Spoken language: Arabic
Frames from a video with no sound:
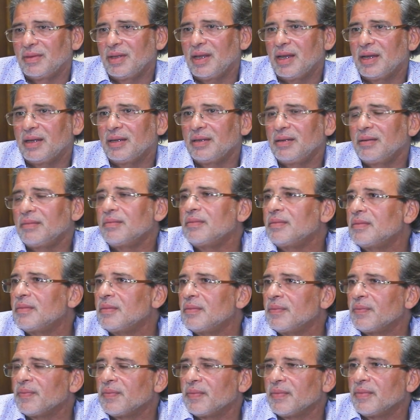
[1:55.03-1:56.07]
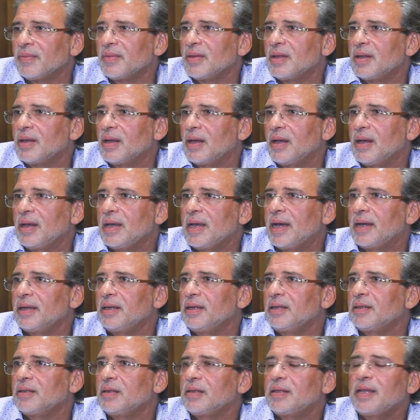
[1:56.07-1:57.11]
يعني
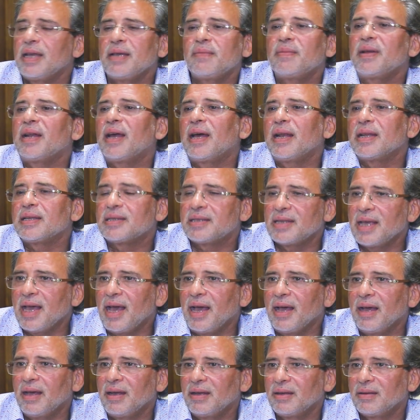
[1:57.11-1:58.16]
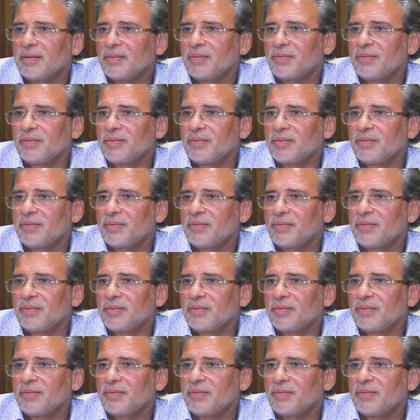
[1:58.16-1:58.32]
يعني دايما على الساحه